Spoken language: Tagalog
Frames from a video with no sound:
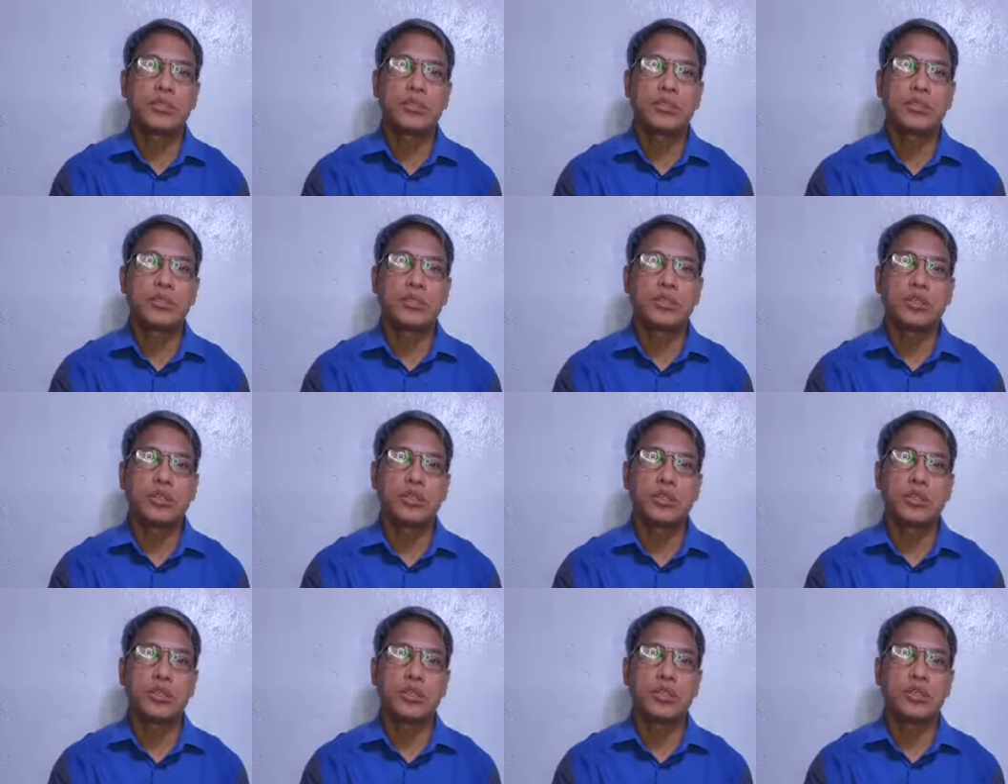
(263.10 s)
o
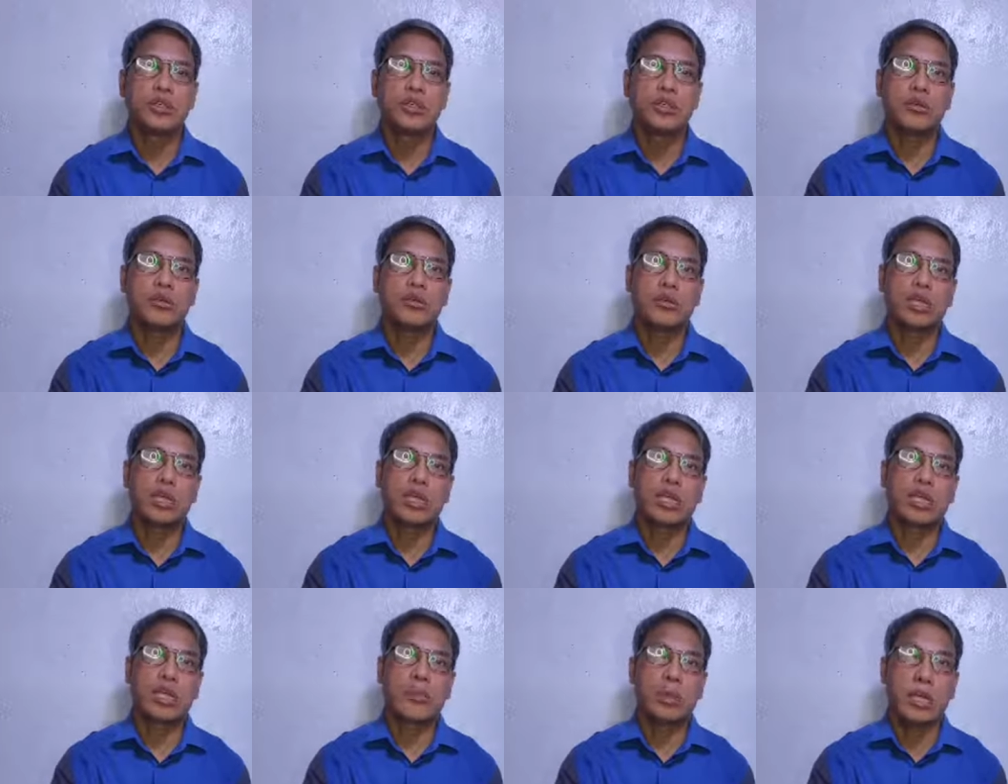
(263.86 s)

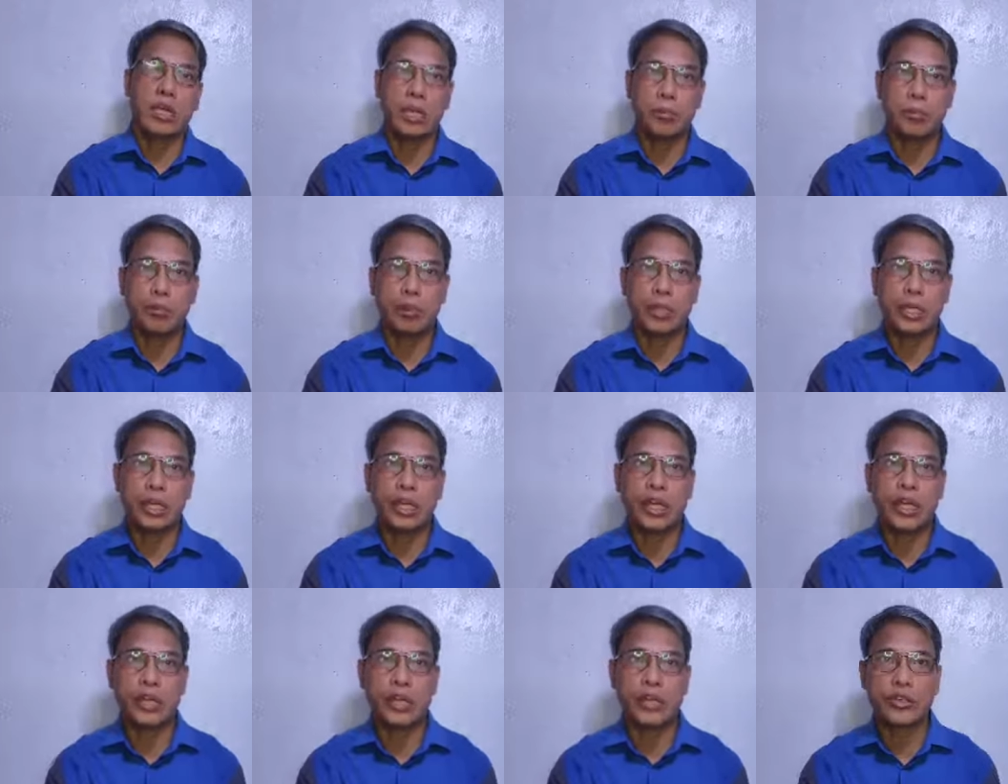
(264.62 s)
maging available
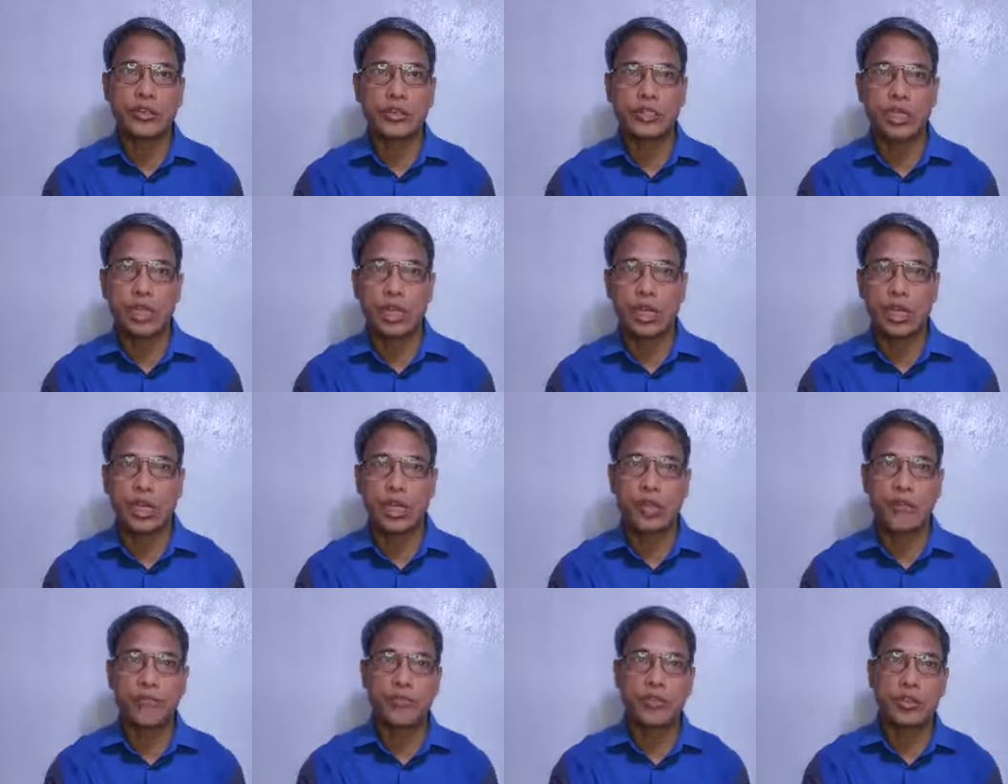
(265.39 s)
na
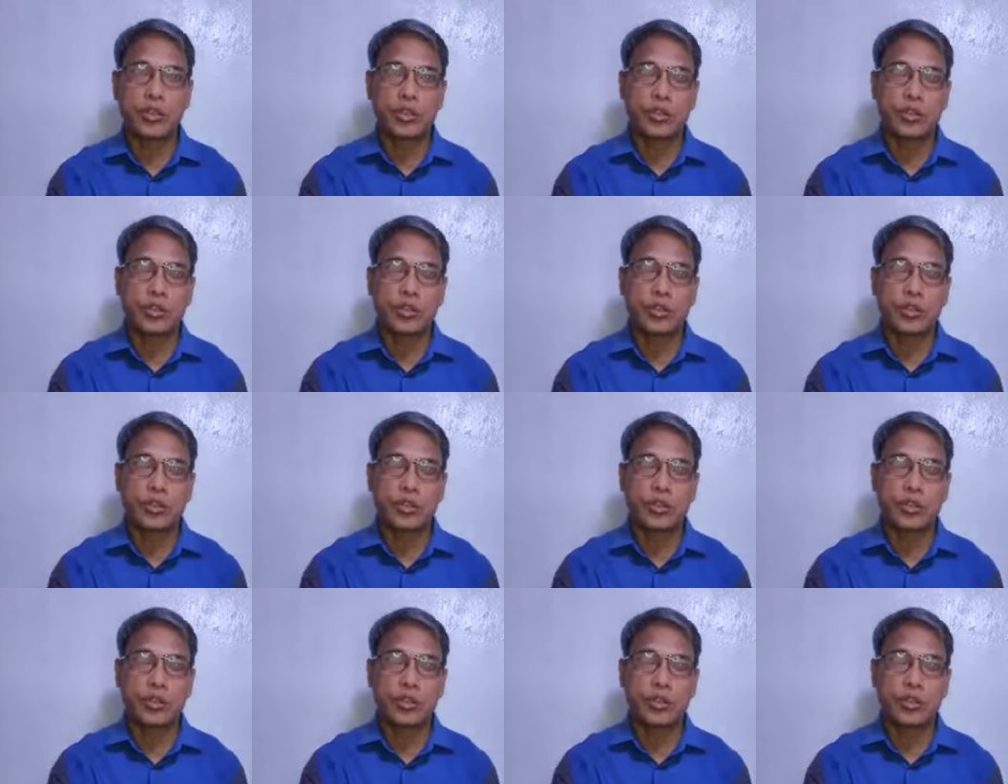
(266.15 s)
sa